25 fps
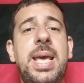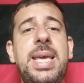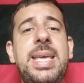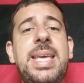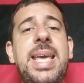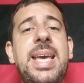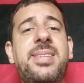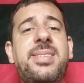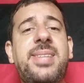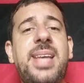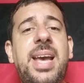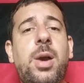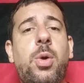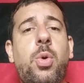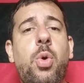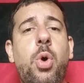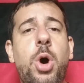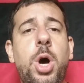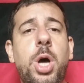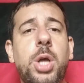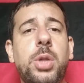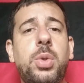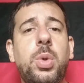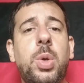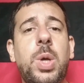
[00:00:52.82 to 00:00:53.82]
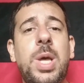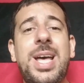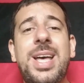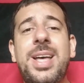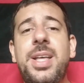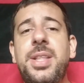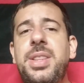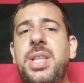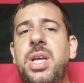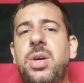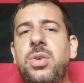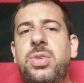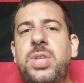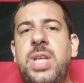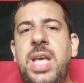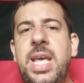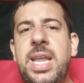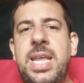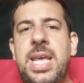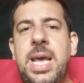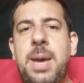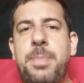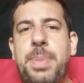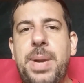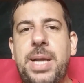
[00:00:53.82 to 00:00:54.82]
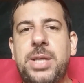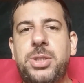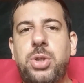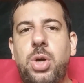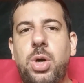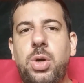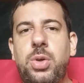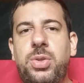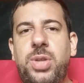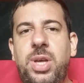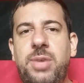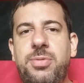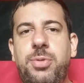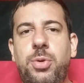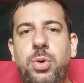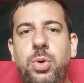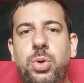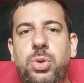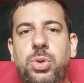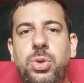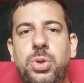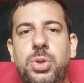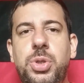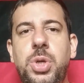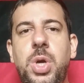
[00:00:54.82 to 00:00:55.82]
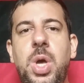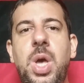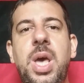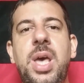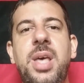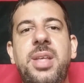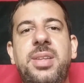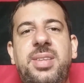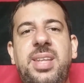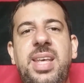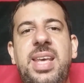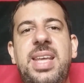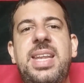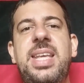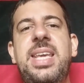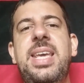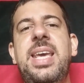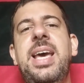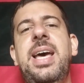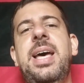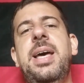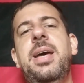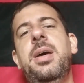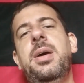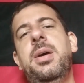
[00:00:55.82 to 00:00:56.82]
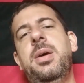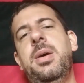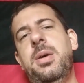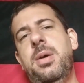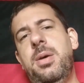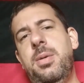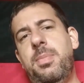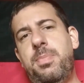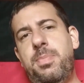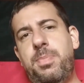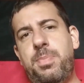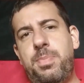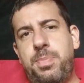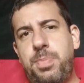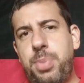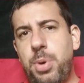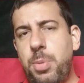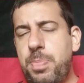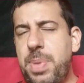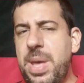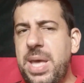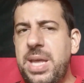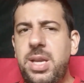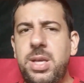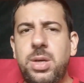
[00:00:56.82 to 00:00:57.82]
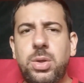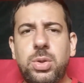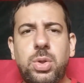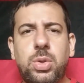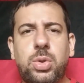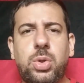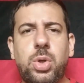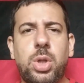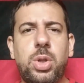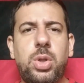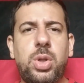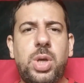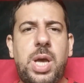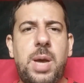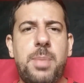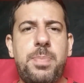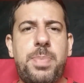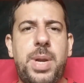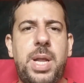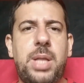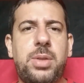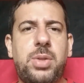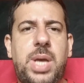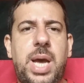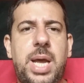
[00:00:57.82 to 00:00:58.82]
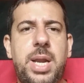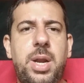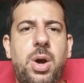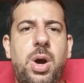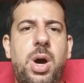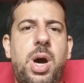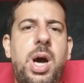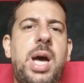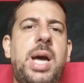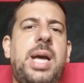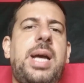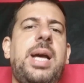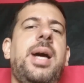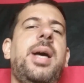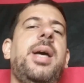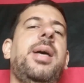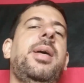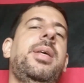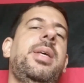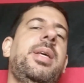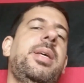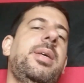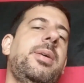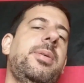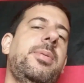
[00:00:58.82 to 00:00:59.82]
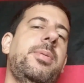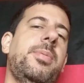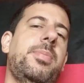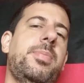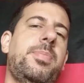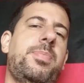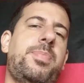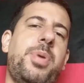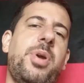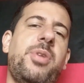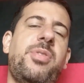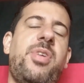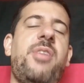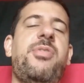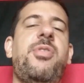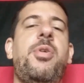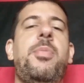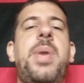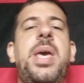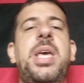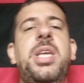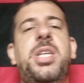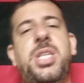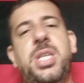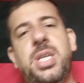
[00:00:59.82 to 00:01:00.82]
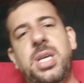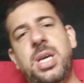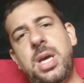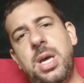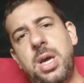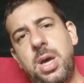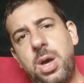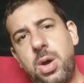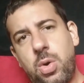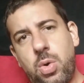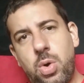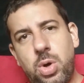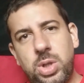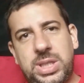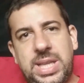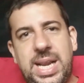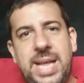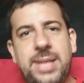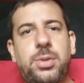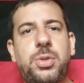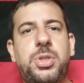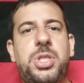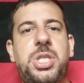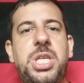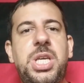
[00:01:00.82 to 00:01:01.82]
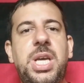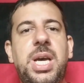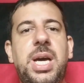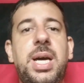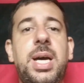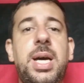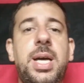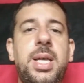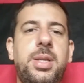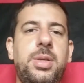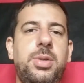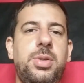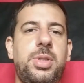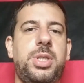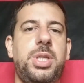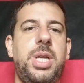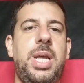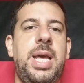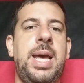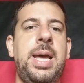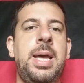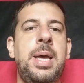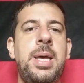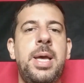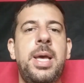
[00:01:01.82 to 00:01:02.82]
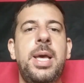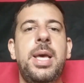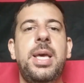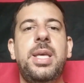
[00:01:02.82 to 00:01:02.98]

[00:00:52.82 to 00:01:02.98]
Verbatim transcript: E esse acordo não seria para jogos avulsos, seria para período todo do Campeonato Carioca e provavelmente contrato de anos, né?